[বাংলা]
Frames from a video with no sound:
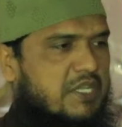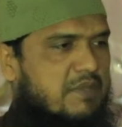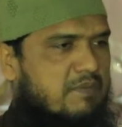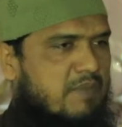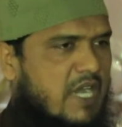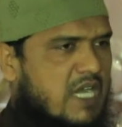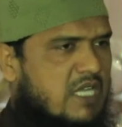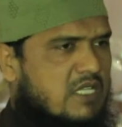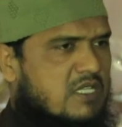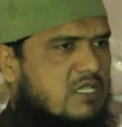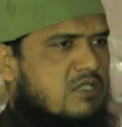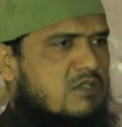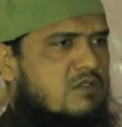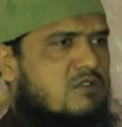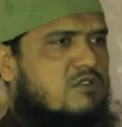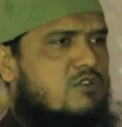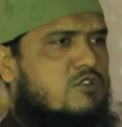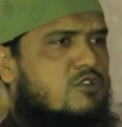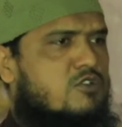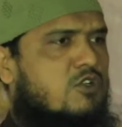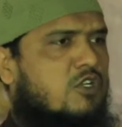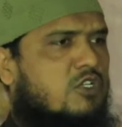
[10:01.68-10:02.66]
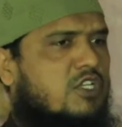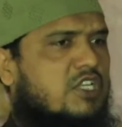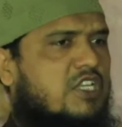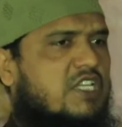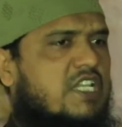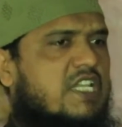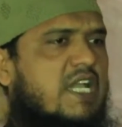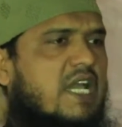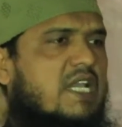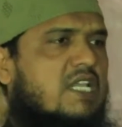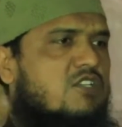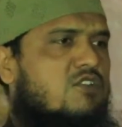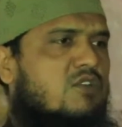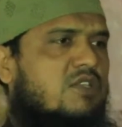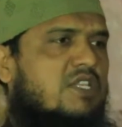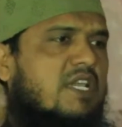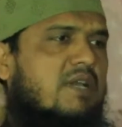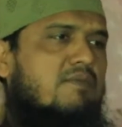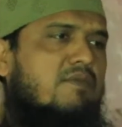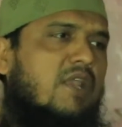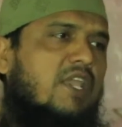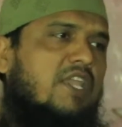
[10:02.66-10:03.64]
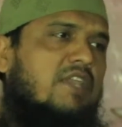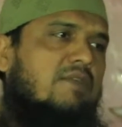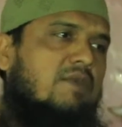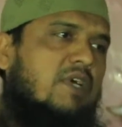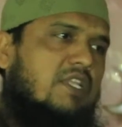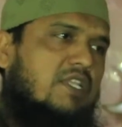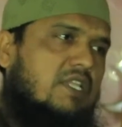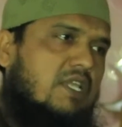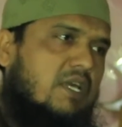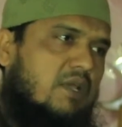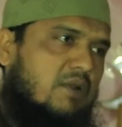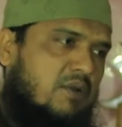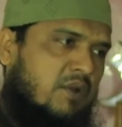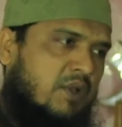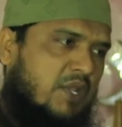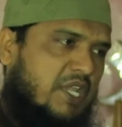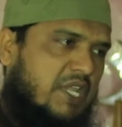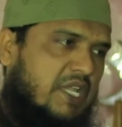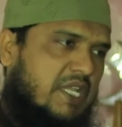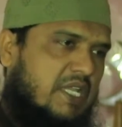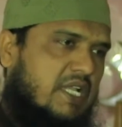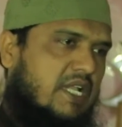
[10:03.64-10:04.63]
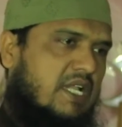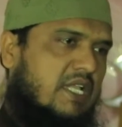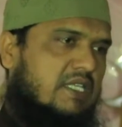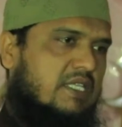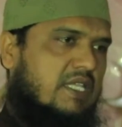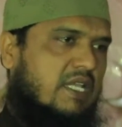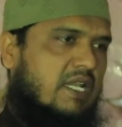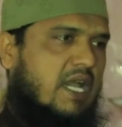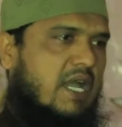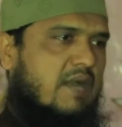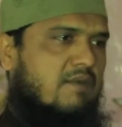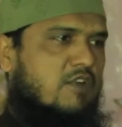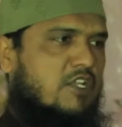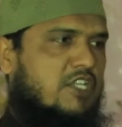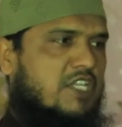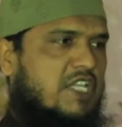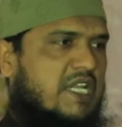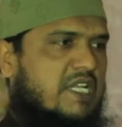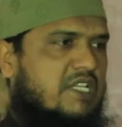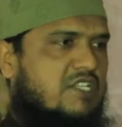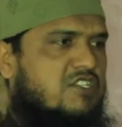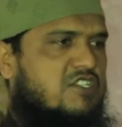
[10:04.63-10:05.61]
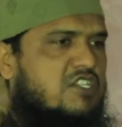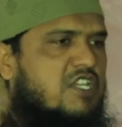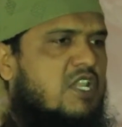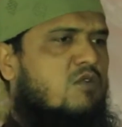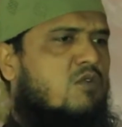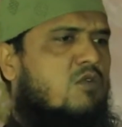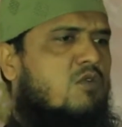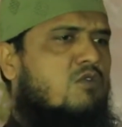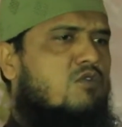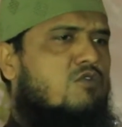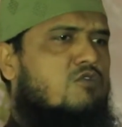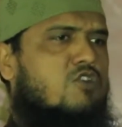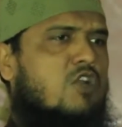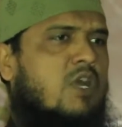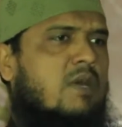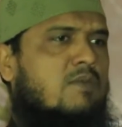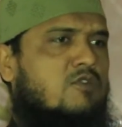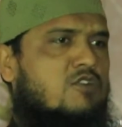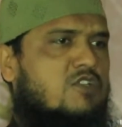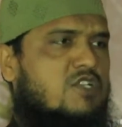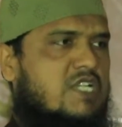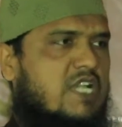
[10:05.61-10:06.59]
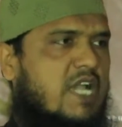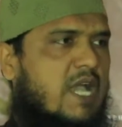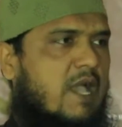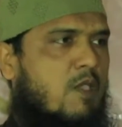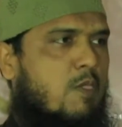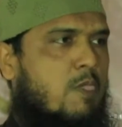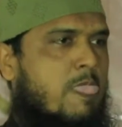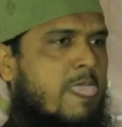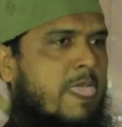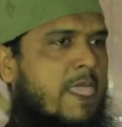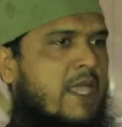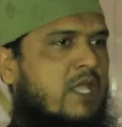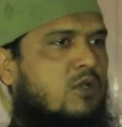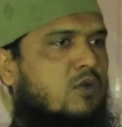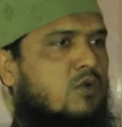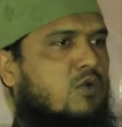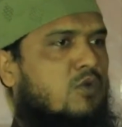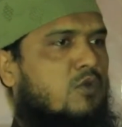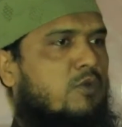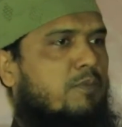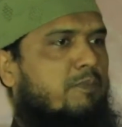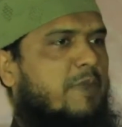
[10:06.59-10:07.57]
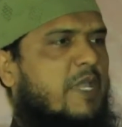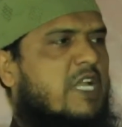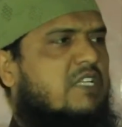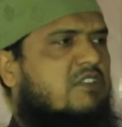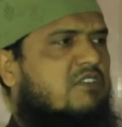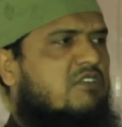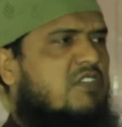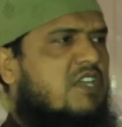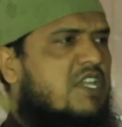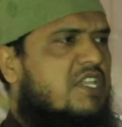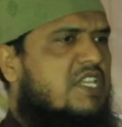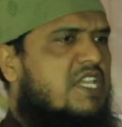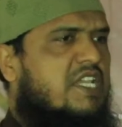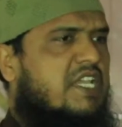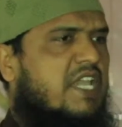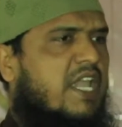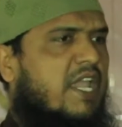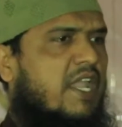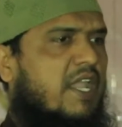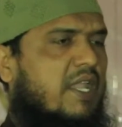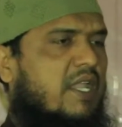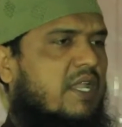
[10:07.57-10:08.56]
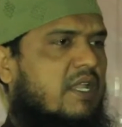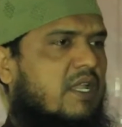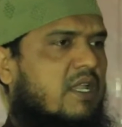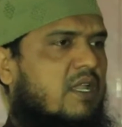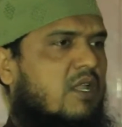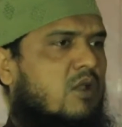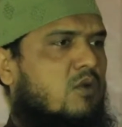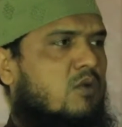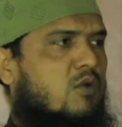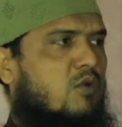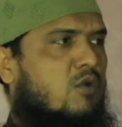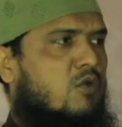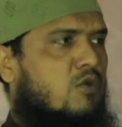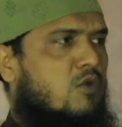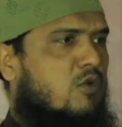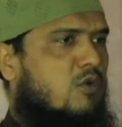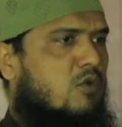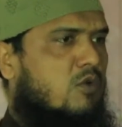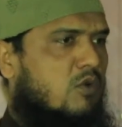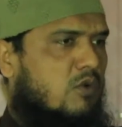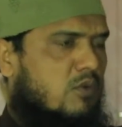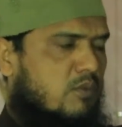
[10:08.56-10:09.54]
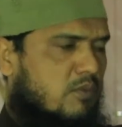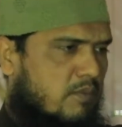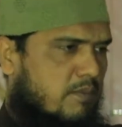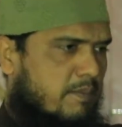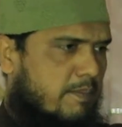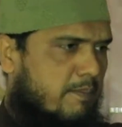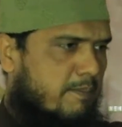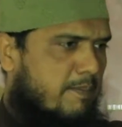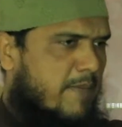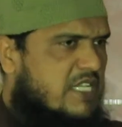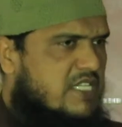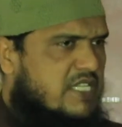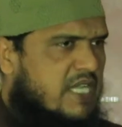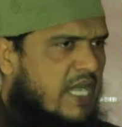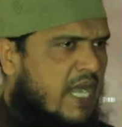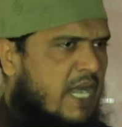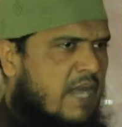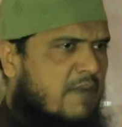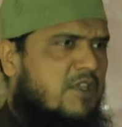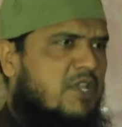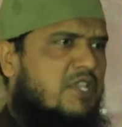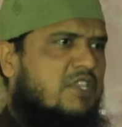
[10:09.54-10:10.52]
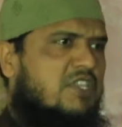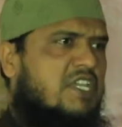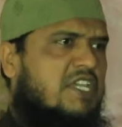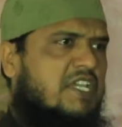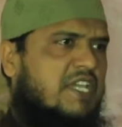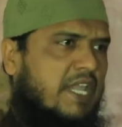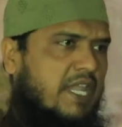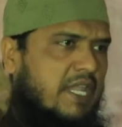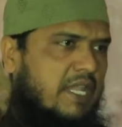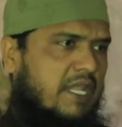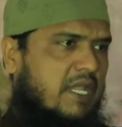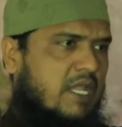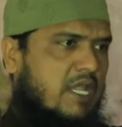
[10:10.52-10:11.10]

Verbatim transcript: ইমান সত্যিকারে যদি আমরা ইমানদার হই তাহলে আমাদের যে কোনো সমস্যা কোনো ব্যক্তির দিকে কোনো মাঝহাবের দিকে